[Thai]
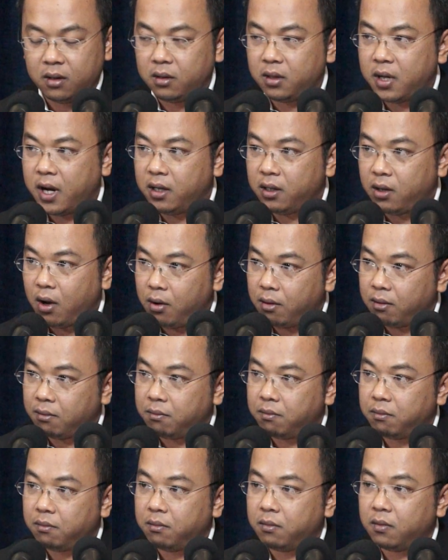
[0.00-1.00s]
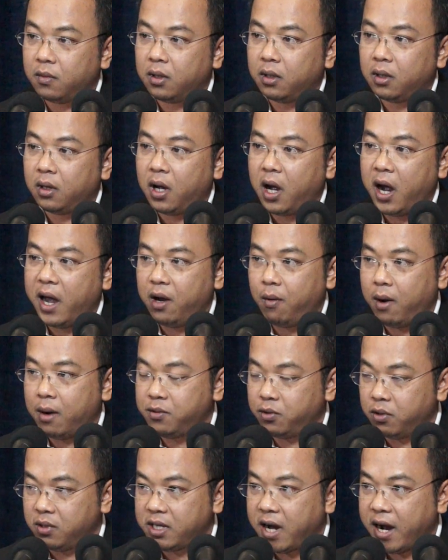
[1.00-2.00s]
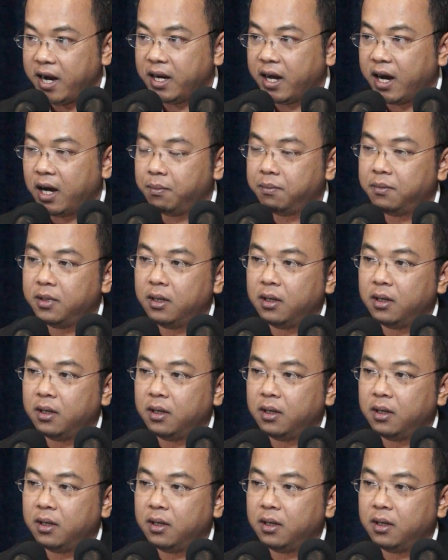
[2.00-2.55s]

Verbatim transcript: ท่านต้องให้ความสนใจนะครับ